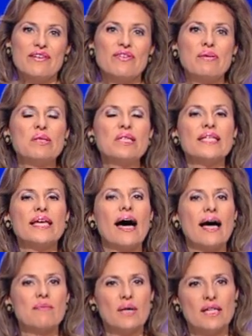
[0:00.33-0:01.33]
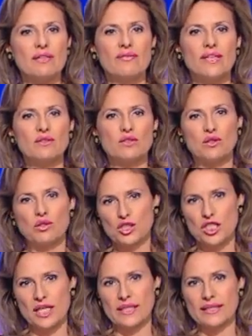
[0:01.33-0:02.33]
Wer bisher einmal quer durch
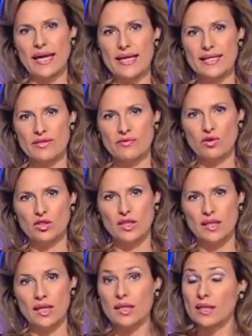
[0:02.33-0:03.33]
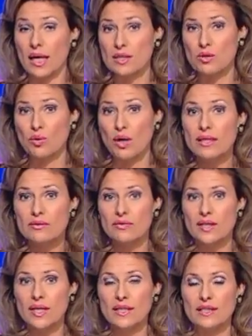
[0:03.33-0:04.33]
Deutschland reisen wollte, ging dazu
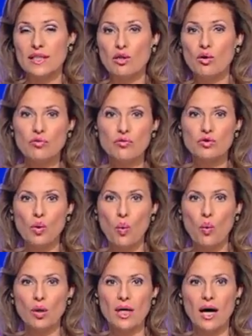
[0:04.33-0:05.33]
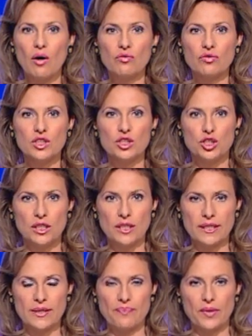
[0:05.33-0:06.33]
entweder in die Luft oder auf die
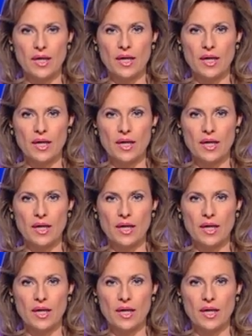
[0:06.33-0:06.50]
Schiene.